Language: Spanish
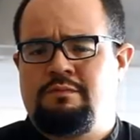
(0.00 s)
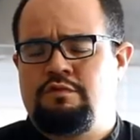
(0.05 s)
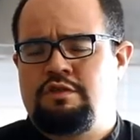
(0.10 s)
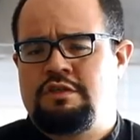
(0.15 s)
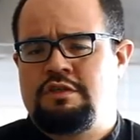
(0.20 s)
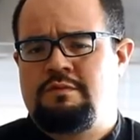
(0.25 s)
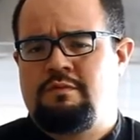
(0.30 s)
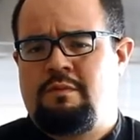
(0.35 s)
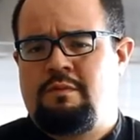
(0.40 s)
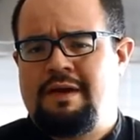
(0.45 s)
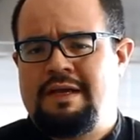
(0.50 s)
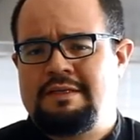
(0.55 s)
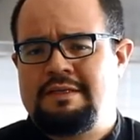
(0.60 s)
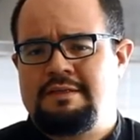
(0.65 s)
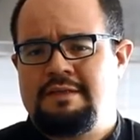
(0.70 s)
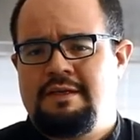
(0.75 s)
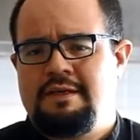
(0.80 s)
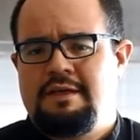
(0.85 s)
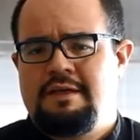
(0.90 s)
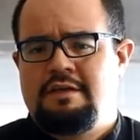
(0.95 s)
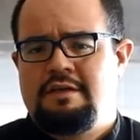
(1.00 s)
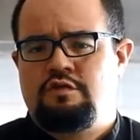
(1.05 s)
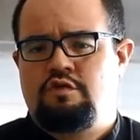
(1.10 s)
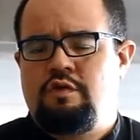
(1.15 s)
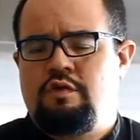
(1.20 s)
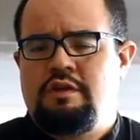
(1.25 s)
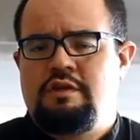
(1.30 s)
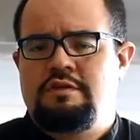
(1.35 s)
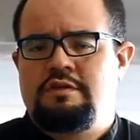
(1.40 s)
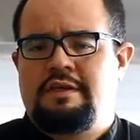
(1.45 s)
muchísimo más,
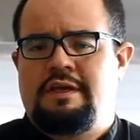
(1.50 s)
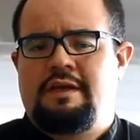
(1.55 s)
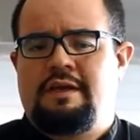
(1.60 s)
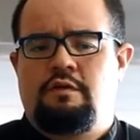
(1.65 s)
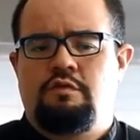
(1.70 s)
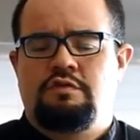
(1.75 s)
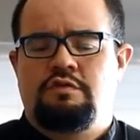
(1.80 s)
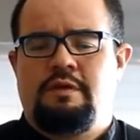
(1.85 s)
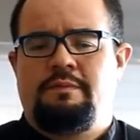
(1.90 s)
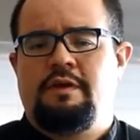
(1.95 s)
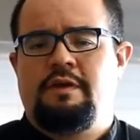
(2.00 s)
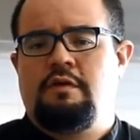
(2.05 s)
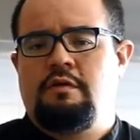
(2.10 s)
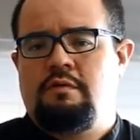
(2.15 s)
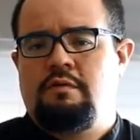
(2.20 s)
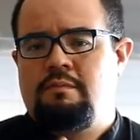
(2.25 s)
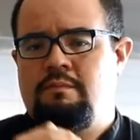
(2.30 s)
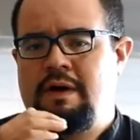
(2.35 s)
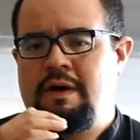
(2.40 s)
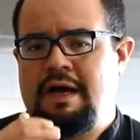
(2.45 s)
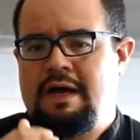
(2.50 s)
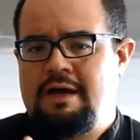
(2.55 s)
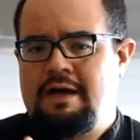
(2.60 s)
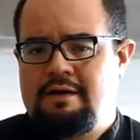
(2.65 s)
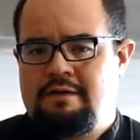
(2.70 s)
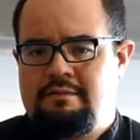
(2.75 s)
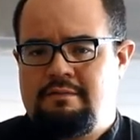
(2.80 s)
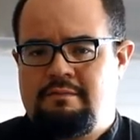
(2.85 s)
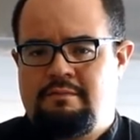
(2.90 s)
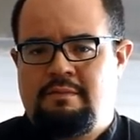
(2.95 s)
su índice glucémico
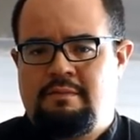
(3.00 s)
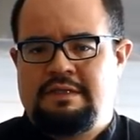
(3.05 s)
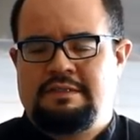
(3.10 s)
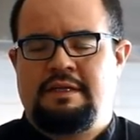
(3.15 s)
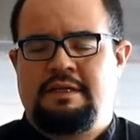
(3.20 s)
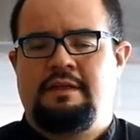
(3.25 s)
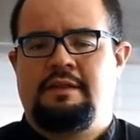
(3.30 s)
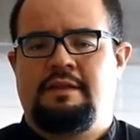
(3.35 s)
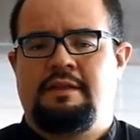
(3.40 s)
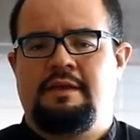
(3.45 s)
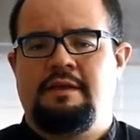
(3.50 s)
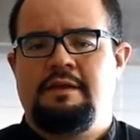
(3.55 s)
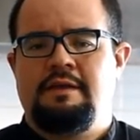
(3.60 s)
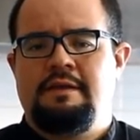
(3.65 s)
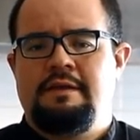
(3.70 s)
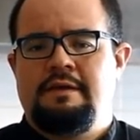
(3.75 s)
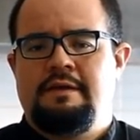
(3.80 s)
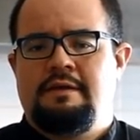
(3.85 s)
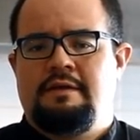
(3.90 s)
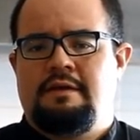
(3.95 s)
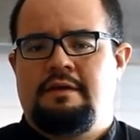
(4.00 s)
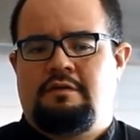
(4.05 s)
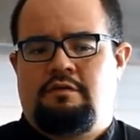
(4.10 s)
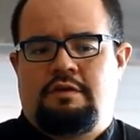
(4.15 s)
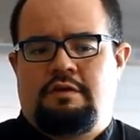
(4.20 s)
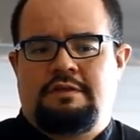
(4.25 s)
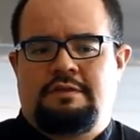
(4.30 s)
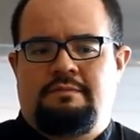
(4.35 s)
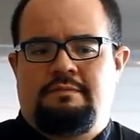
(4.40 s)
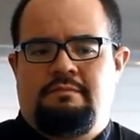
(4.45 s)
baja bastante,
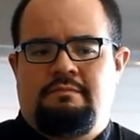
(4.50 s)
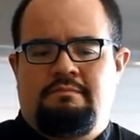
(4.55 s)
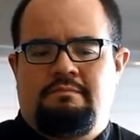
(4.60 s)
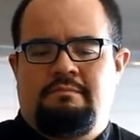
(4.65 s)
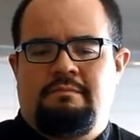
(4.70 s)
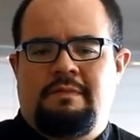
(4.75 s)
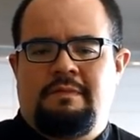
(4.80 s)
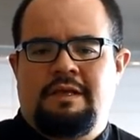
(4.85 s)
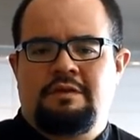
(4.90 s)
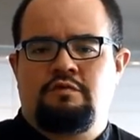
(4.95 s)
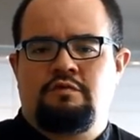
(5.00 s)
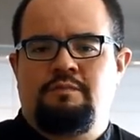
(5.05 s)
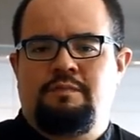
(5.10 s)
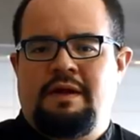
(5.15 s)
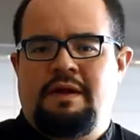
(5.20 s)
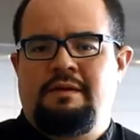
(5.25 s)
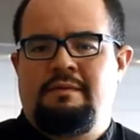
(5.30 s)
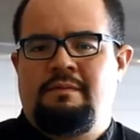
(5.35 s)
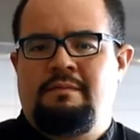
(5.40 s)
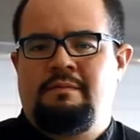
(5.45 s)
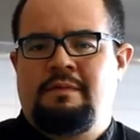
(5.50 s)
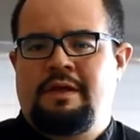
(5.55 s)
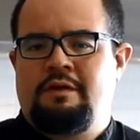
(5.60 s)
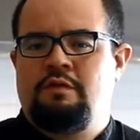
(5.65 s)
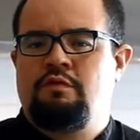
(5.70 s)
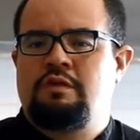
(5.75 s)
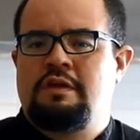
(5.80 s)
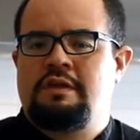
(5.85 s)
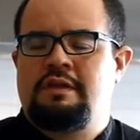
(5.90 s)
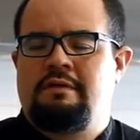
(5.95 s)
entonces mm, es un pan que
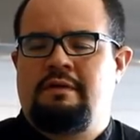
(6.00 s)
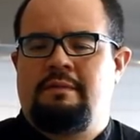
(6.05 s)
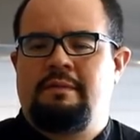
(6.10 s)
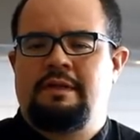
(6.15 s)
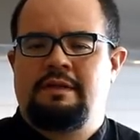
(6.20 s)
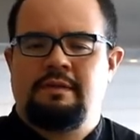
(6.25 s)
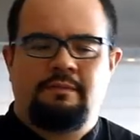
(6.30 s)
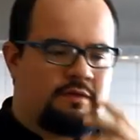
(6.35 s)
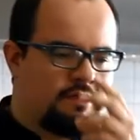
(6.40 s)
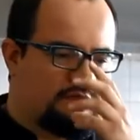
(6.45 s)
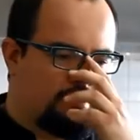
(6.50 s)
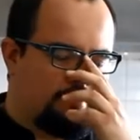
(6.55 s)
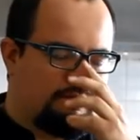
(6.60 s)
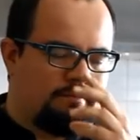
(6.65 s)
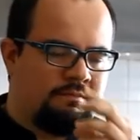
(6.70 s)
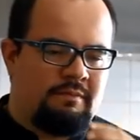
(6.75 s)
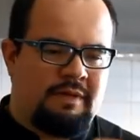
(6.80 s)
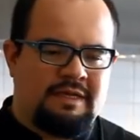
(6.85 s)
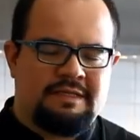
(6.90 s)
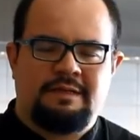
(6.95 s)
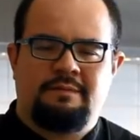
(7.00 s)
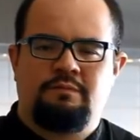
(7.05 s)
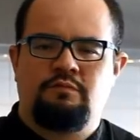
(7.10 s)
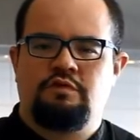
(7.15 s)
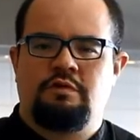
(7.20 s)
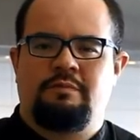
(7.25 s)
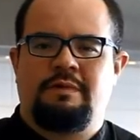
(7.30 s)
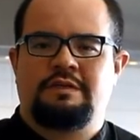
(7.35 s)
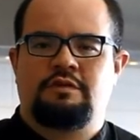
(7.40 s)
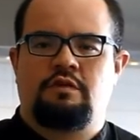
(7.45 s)
nutritivamente pues, va a ser
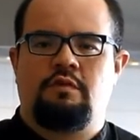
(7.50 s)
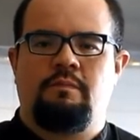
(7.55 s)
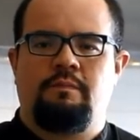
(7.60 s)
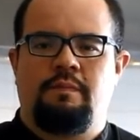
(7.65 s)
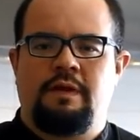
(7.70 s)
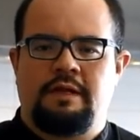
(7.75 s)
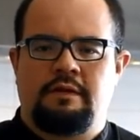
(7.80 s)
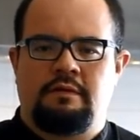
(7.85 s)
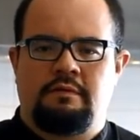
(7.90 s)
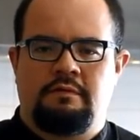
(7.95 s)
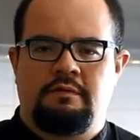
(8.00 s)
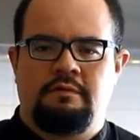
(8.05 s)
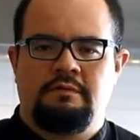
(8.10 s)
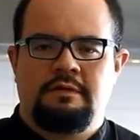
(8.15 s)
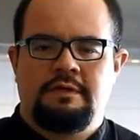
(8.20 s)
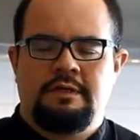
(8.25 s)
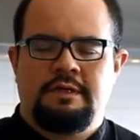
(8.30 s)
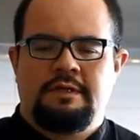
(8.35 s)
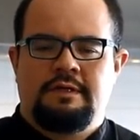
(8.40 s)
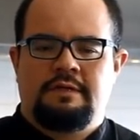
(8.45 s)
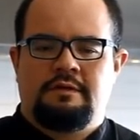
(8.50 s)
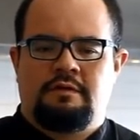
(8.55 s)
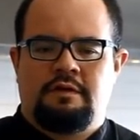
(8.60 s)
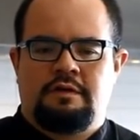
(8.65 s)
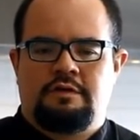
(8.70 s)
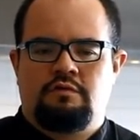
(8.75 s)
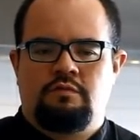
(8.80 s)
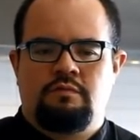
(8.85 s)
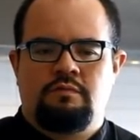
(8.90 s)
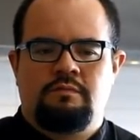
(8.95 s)
mucho más completo. ¿no?
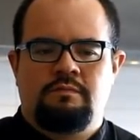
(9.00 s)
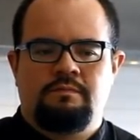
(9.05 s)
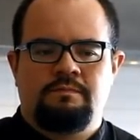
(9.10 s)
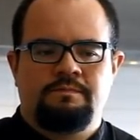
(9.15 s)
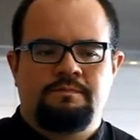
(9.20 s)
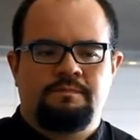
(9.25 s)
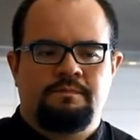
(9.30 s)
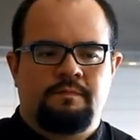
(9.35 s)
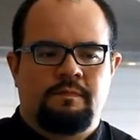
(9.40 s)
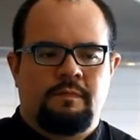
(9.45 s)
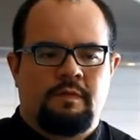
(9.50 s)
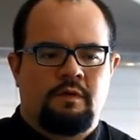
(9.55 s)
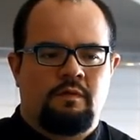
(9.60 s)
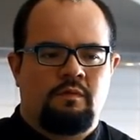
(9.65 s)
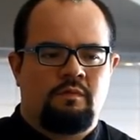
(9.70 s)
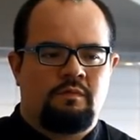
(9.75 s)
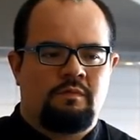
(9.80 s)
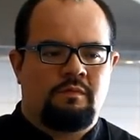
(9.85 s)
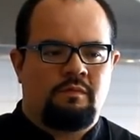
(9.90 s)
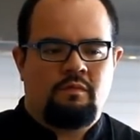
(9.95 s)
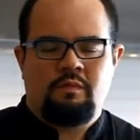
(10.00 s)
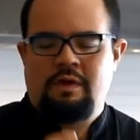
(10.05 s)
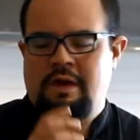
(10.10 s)
Entonces un,